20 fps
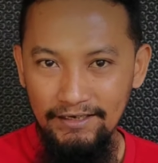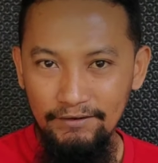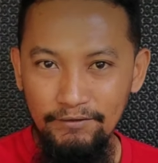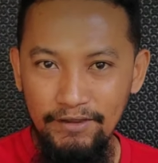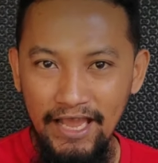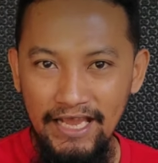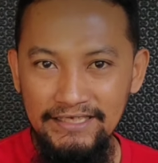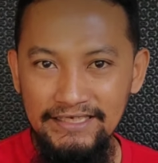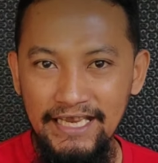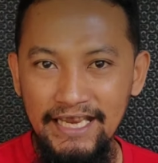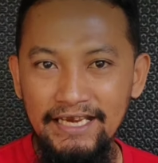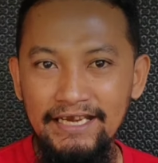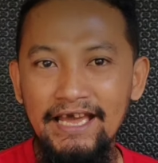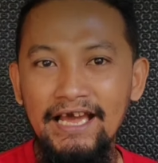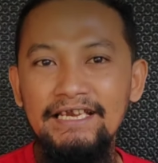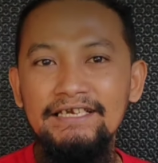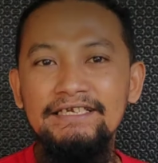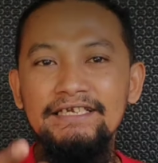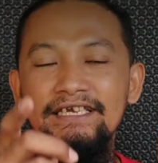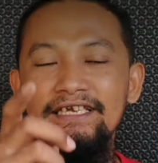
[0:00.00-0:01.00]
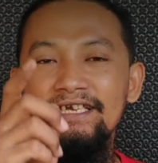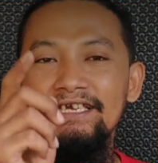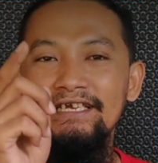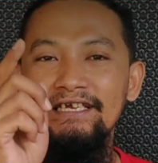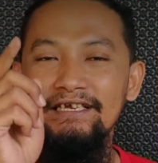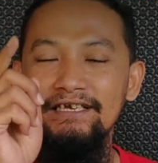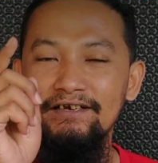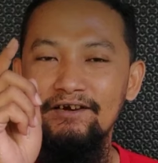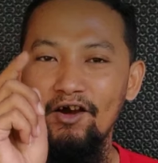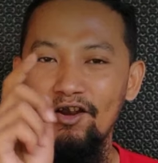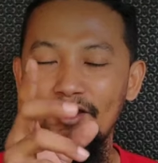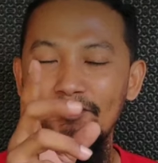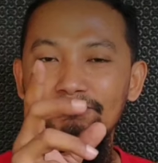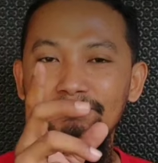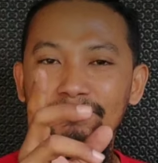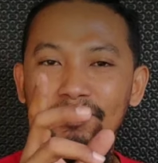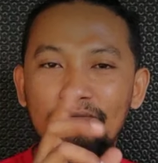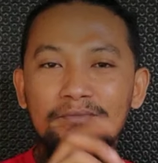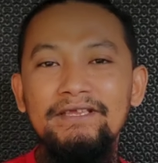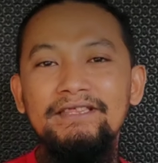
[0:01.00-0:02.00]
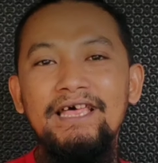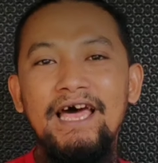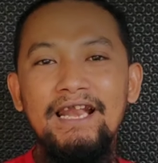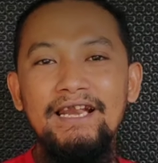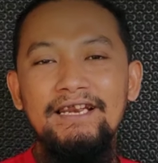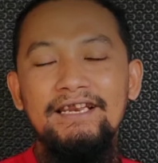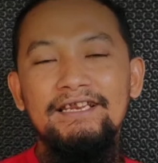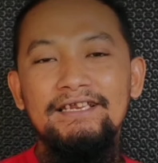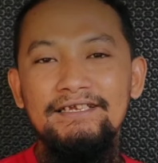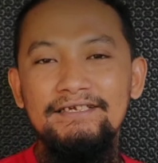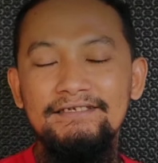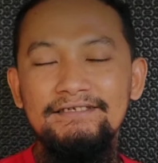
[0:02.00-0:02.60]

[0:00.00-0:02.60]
WA saya dan di kolom komentar